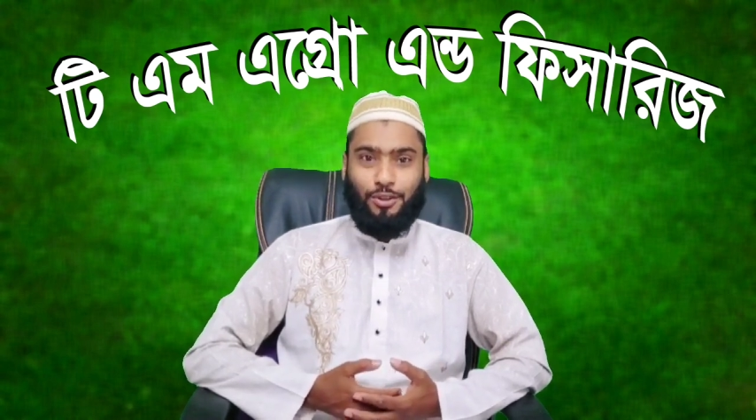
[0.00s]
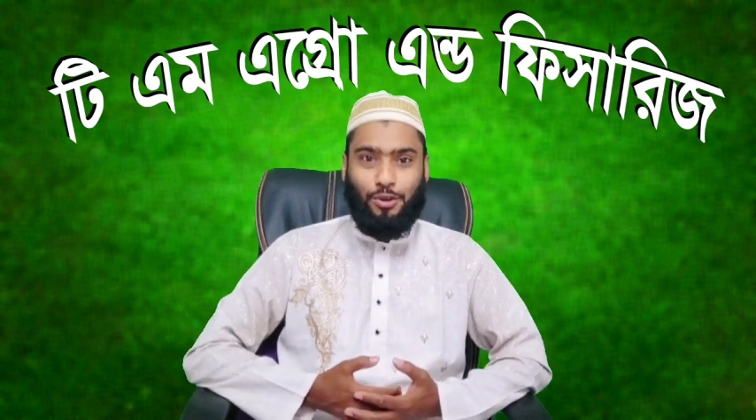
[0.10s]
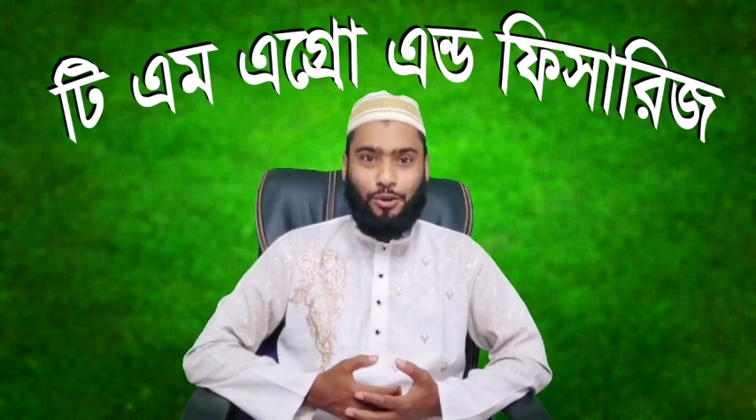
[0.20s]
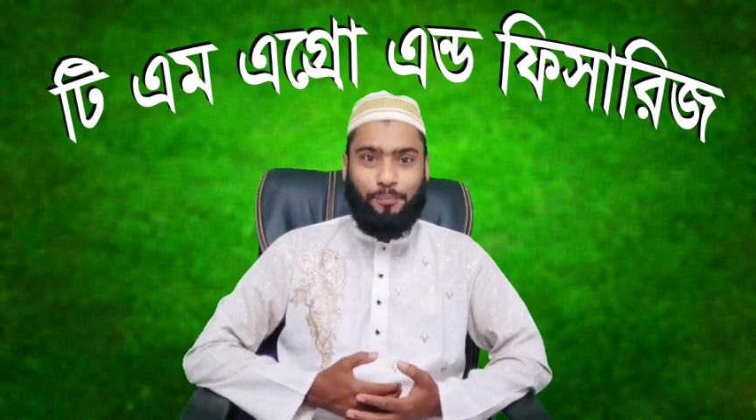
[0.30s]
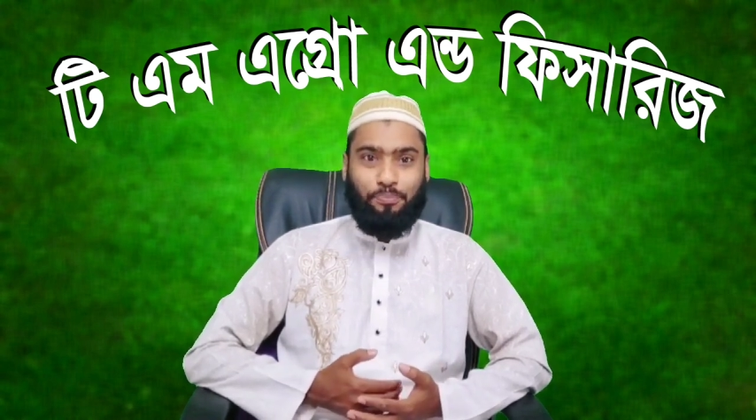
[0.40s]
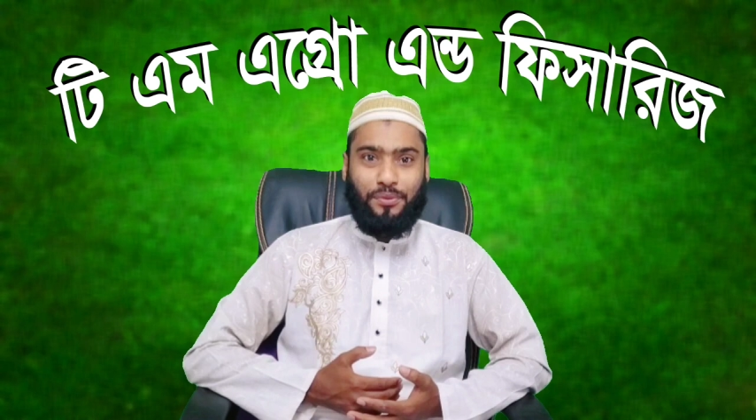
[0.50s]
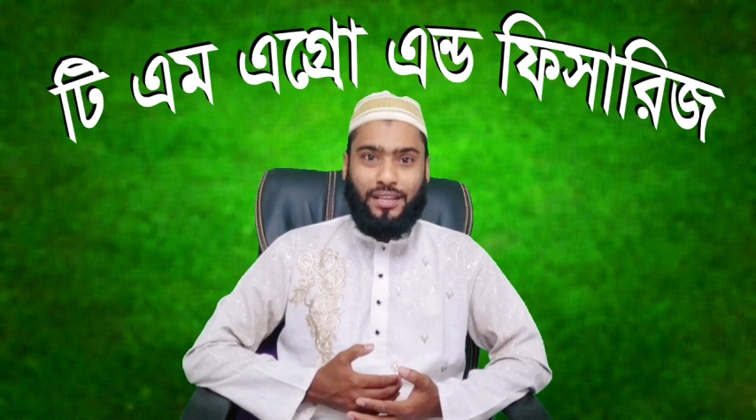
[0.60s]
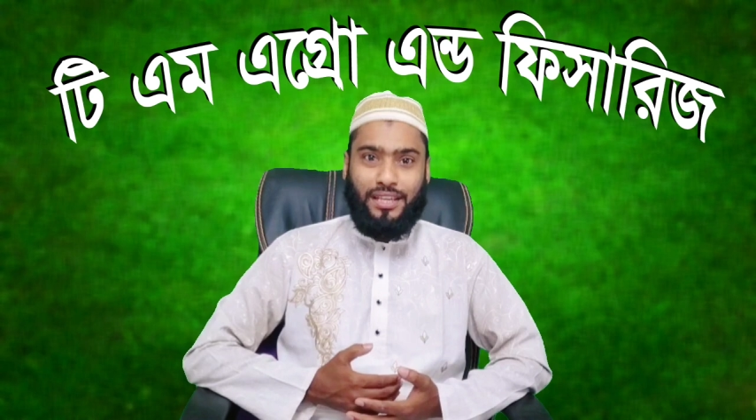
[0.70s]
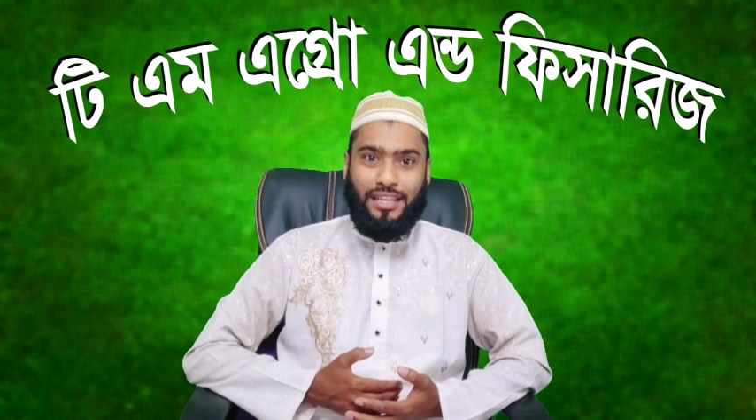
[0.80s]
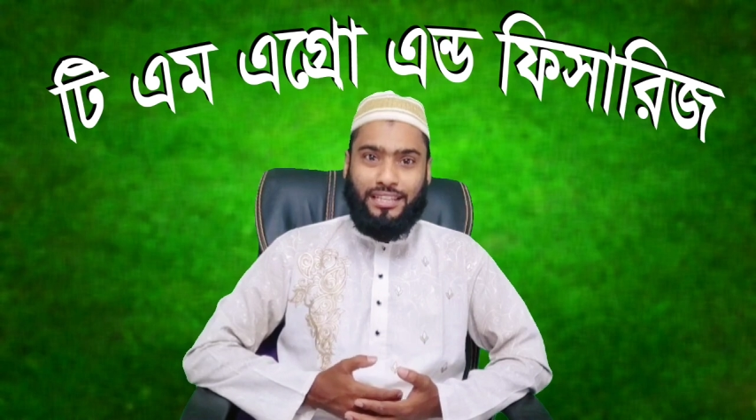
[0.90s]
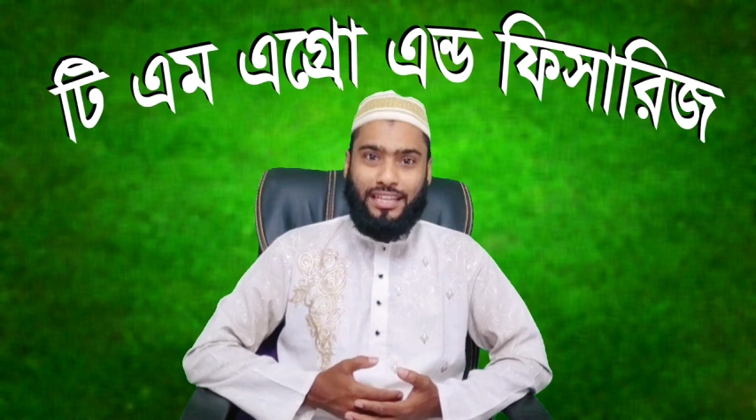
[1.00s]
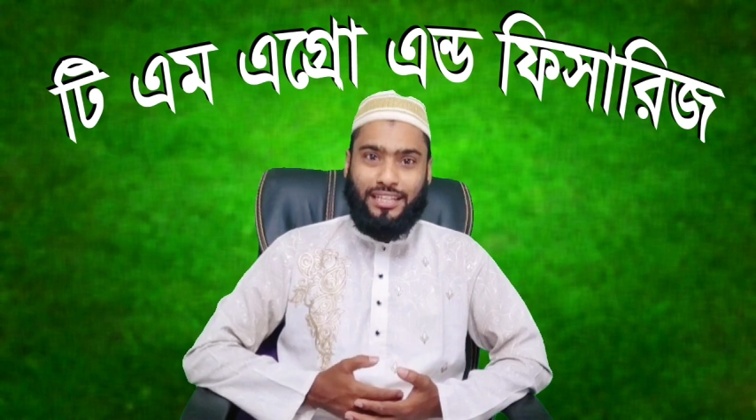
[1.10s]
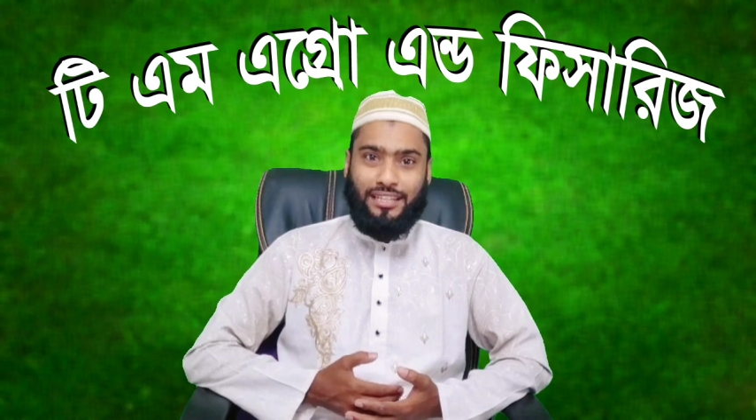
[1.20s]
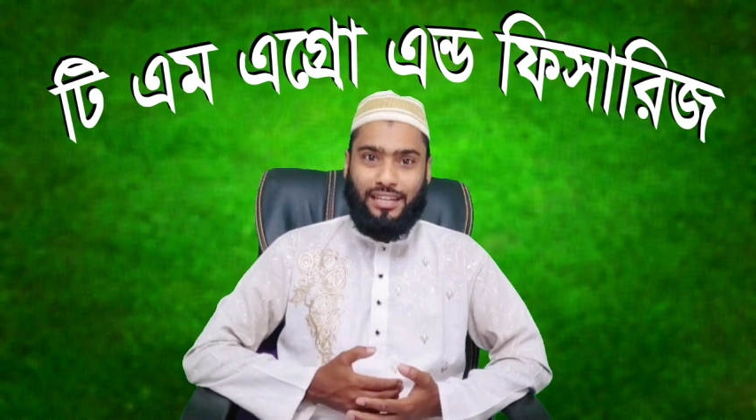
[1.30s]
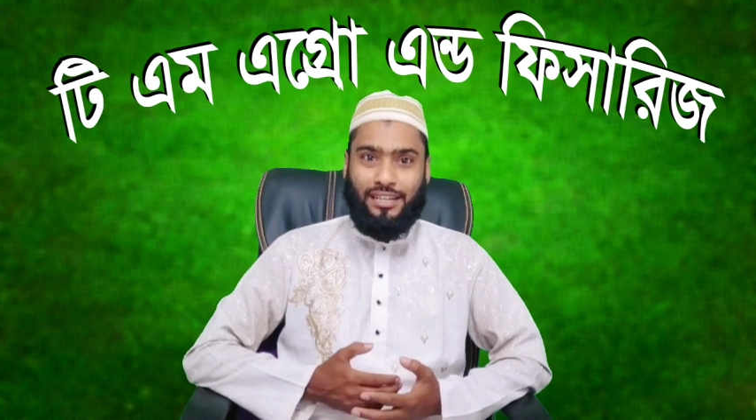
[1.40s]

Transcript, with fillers: তো ঈদের